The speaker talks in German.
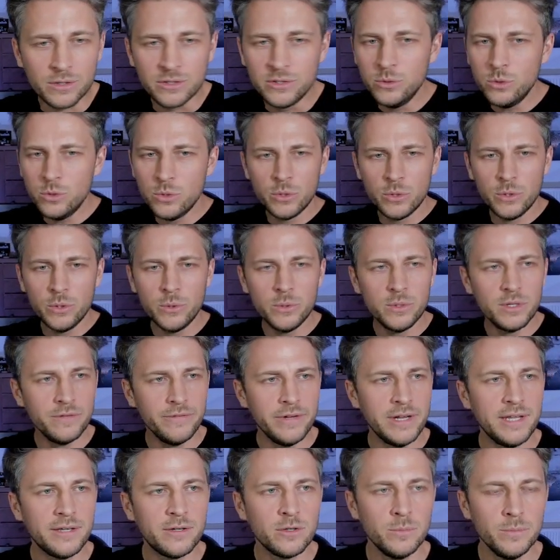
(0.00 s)
juhu, die
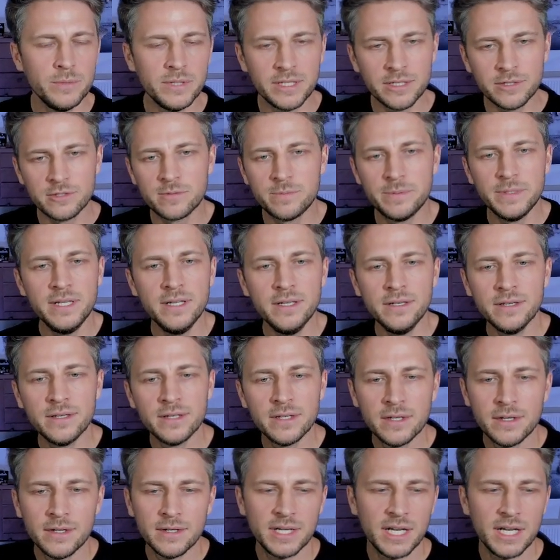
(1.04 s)
will ich unbedingt spielen.